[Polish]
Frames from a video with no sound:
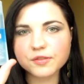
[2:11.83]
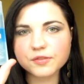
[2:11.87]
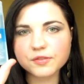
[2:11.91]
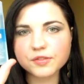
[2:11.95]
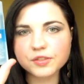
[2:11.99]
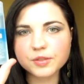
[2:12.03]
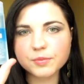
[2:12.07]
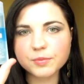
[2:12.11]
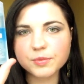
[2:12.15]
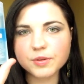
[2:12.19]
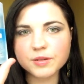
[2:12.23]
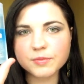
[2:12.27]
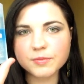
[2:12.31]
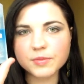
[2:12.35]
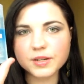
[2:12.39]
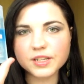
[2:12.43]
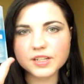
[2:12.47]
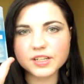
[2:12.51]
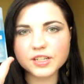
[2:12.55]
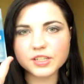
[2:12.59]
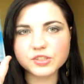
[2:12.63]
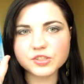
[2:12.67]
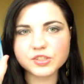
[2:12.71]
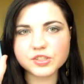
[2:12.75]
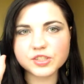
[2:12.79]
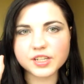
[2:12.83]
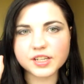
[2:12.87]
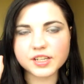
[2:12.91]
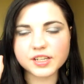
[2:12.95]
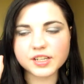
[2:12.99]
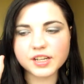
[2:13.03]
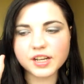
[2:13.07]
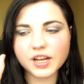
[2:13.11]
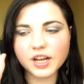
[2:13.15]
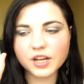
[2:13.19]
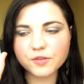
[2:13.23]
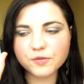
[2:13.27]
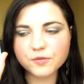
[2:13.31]
w hipermarkecie
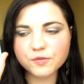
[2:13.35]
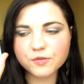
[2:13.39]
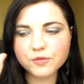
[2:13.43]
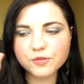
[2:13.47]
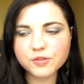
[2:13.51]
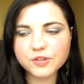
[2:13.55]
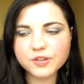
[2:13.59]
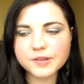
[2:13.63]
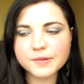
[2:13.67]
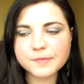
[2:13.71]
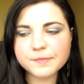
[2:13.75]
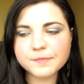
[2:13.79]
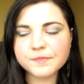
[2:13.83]
Carrefour.